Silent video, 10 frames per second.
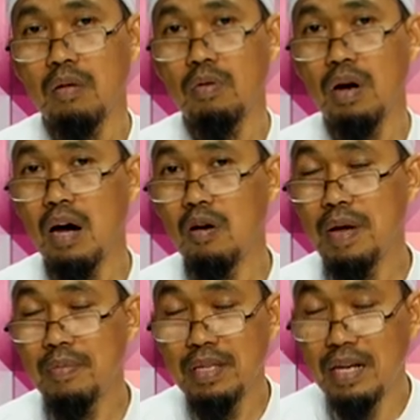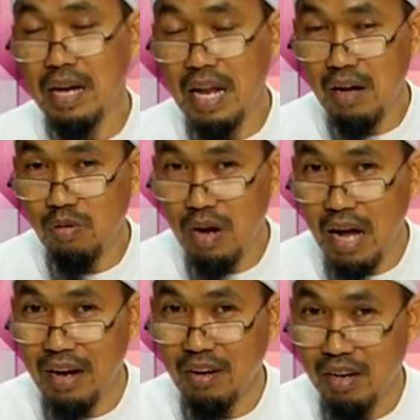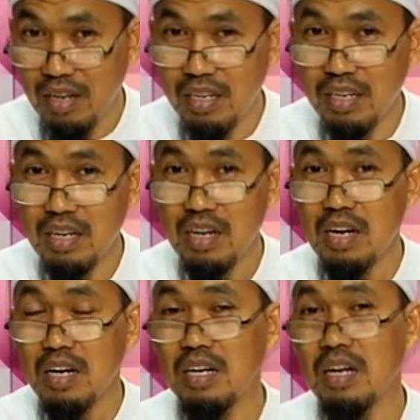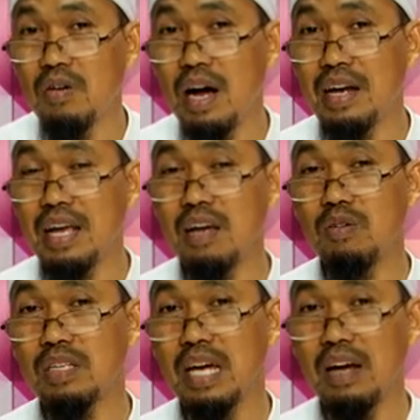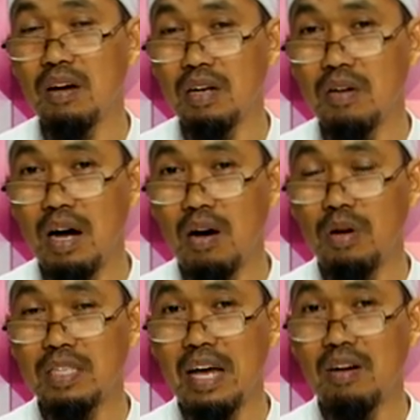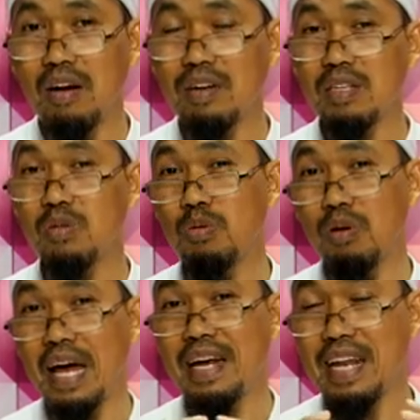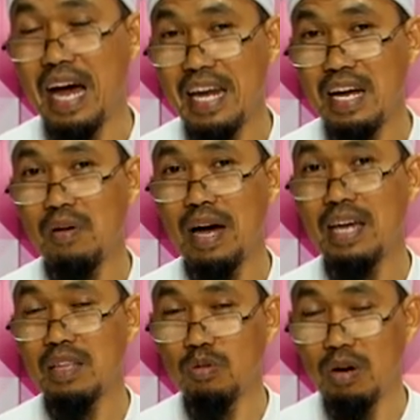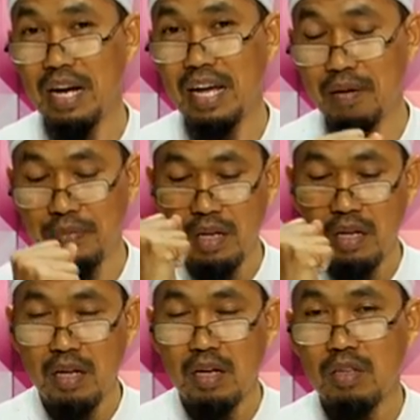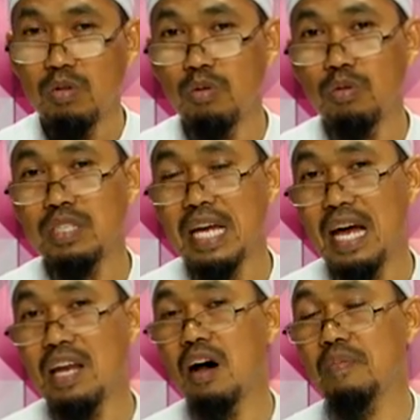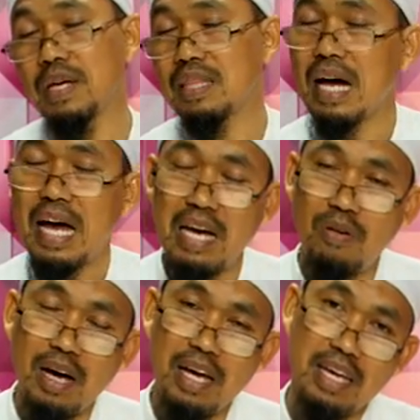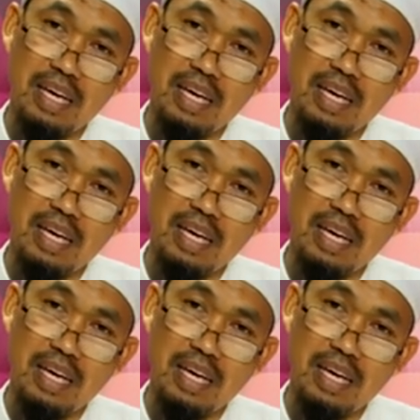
พวกเขาไม่พิจารณากุรอานหรอกหรือว่าในหัวใจหรือว่าหัวใจของเขานั้นถูกลั่นดานเอาไว้ถูกอะไรครับถูกกุญแจล็อกปิดตายเอาไว้